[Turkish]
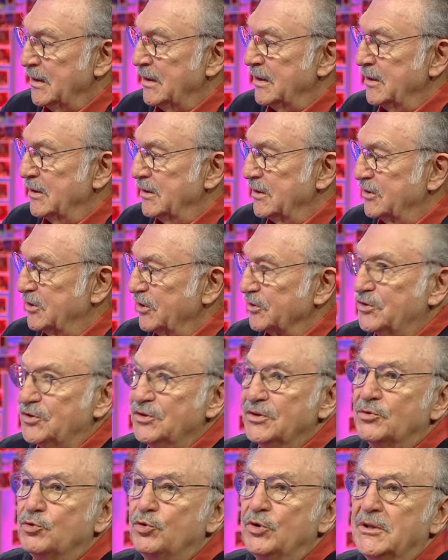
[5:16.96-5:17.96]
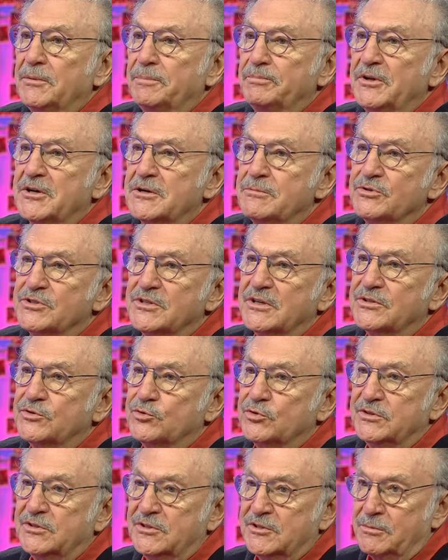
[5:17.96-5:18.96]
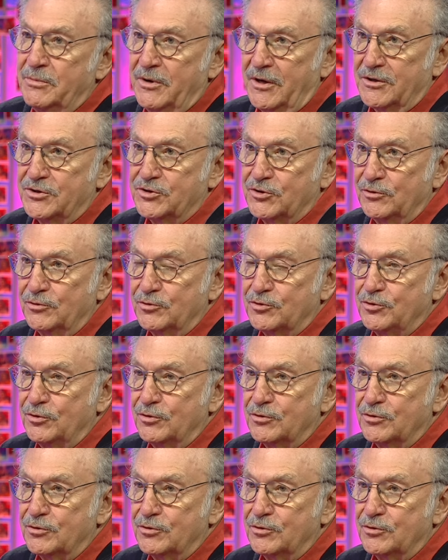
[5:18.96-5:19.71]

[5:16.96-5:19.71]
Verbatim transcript: e, katı kalıplarımıza sığdırmaya çalışıyoruz.